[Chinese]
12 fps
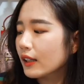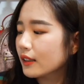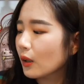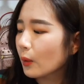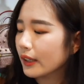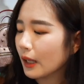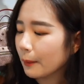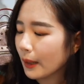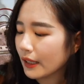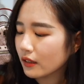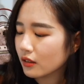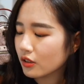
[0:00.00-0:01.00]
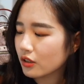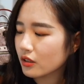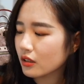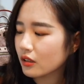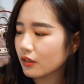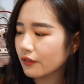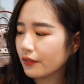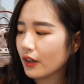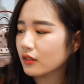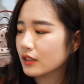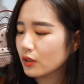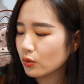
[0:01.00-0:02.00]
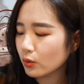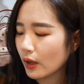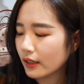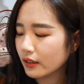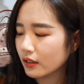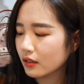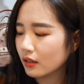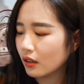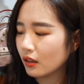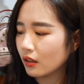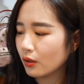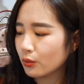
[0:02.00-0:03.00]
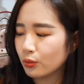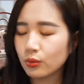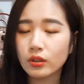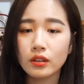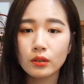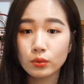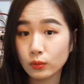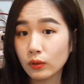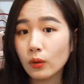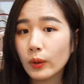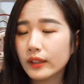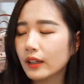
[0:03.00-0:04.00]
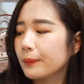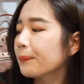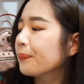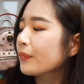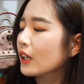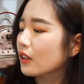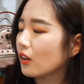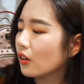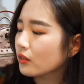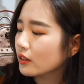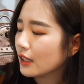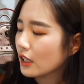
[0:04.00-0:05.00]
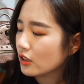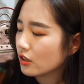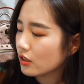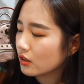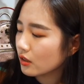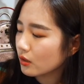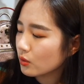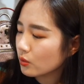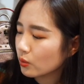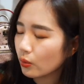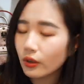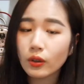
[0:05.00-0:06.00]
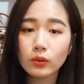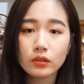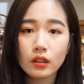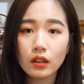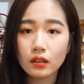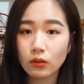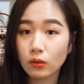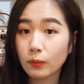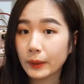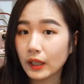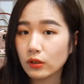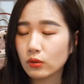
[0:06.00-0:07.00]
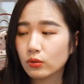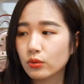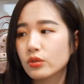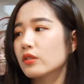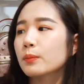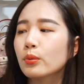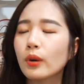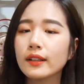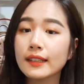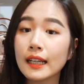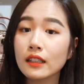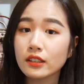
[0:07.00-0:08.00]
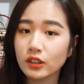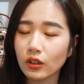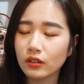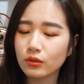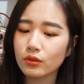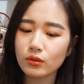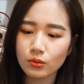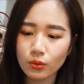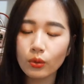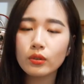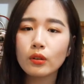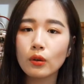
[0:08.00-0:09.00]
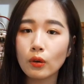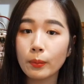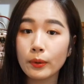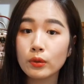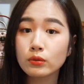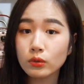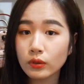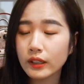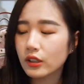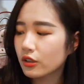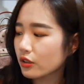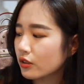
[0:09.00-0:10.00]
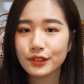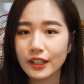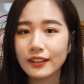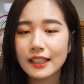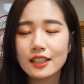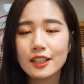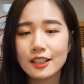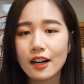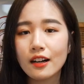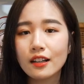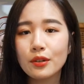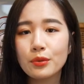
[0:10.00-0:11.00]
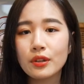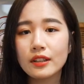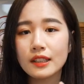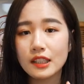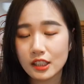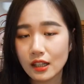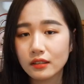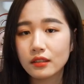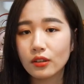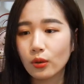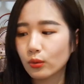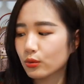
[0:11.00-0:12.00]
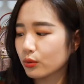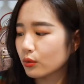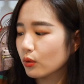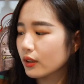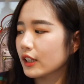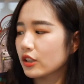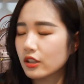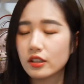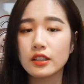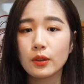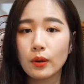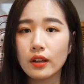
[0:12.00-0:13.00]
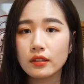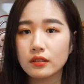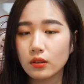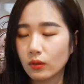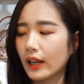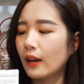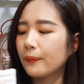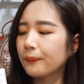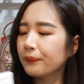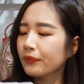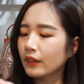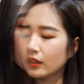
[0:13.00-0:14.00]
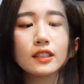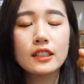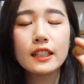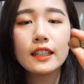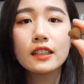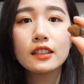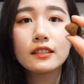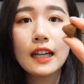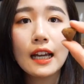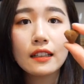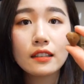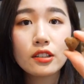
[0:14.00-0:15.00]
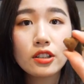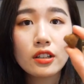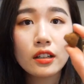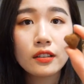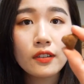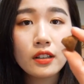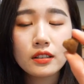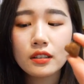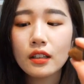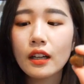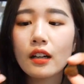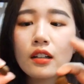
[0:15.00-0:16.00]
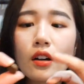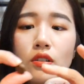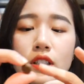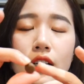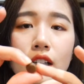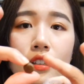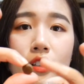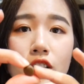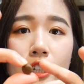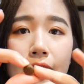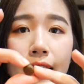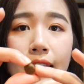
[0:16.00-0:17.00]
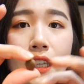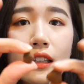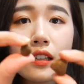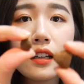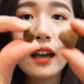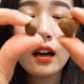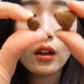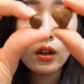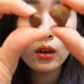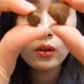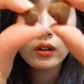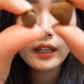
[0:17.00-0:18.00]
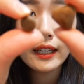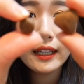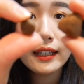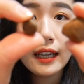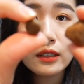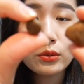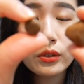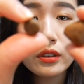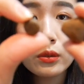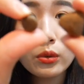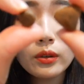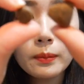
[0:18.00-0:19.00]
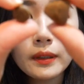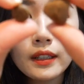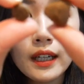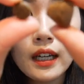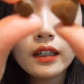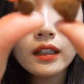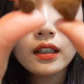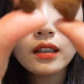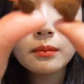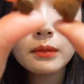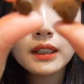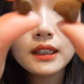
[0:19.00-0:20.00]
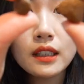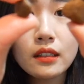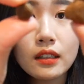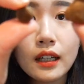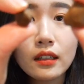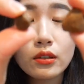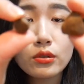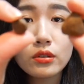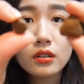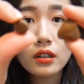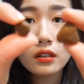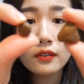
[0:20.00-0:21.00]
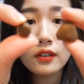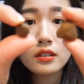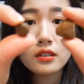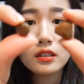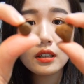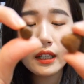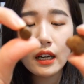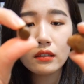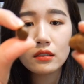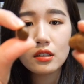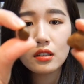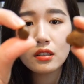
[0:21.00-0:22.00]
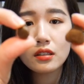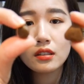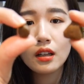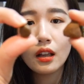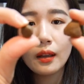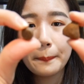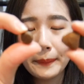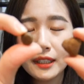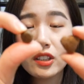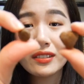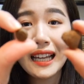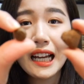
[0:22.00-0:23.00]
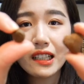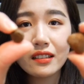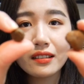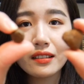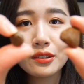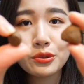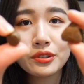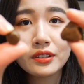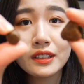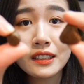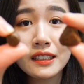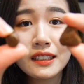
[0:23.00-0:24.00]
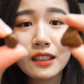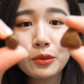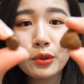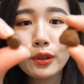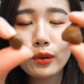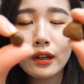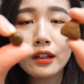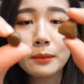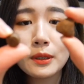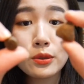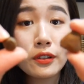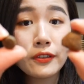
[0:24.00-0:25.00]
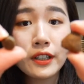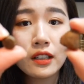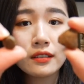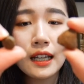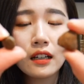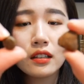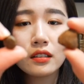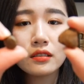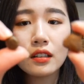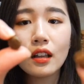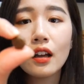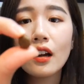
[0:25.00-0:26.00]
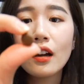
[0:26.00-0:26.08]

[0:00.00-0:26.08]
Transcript: 那我给它买的呢是这个非常基础款的一个呃鱼和土豆味的，然后呢它是适合所有的狗狗品种，就是不管大的小的，就是所有的狗狗品种都可以吃，只要它是十二个月以上的狗就都可以吃这款狗粮。先这一颗大的呢是 Advance 的粮，然后这个呢是黑鹰的粮，我可以给大家做一个对比，大家可以很明显的看到，就是 Advance 这个粮呢是。比较大颗的，就是已经相对狗粮里面算非常大颗的了。